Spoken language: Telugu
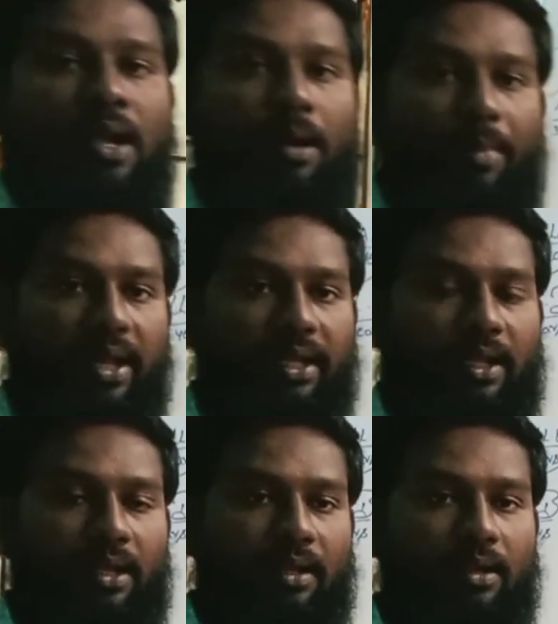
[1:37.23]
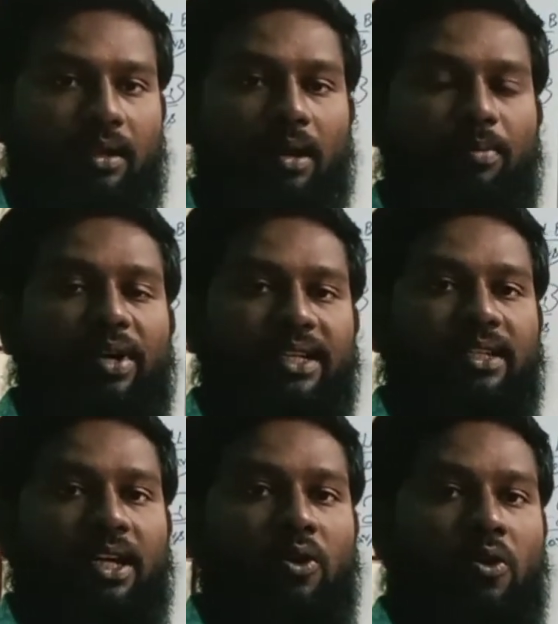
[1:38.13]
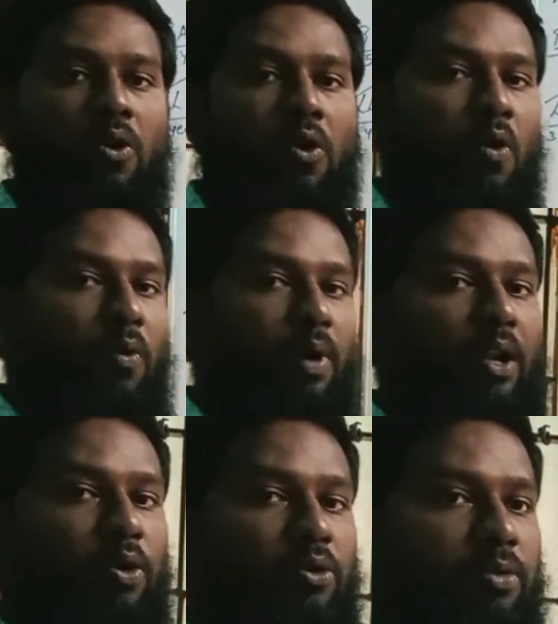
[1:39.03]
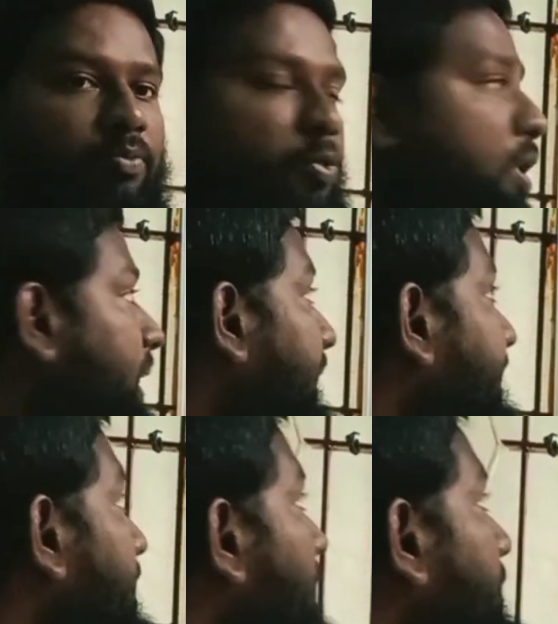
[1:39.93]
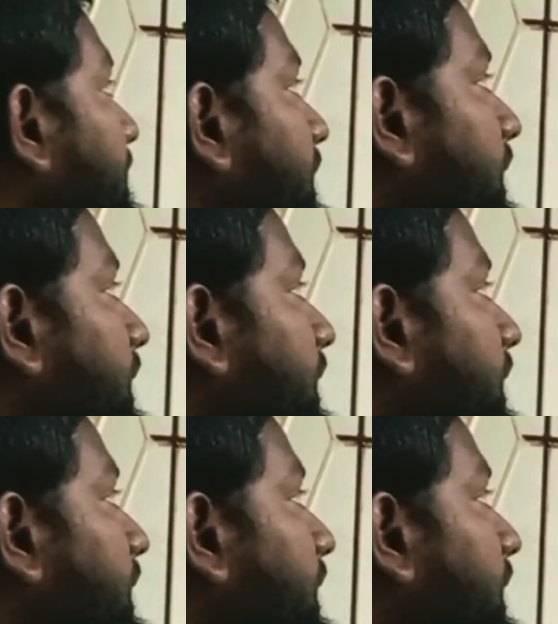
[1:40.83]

మనకి కంప్లీట్ చేశారో వాళ్ళ కోసం ఒక కెరియర్ మ్యాప్ అయితే